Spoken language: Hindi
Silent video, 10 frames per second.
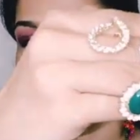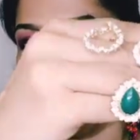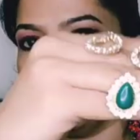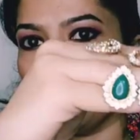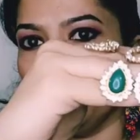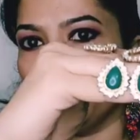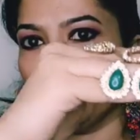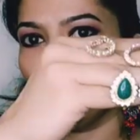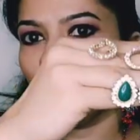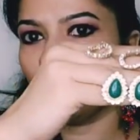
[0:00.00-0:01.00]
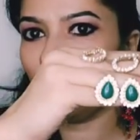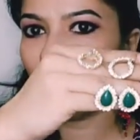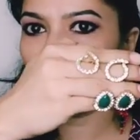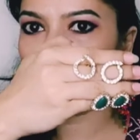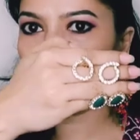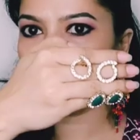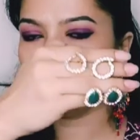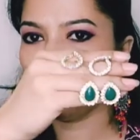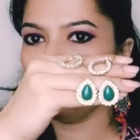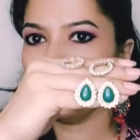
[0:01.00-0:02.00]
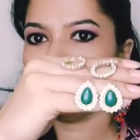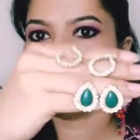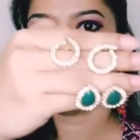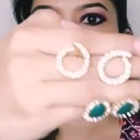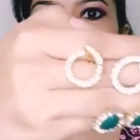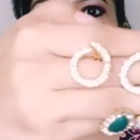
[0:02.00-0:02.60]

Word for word: कलर का मिलता जुलता से आप कलर के साथ पहन सकते हो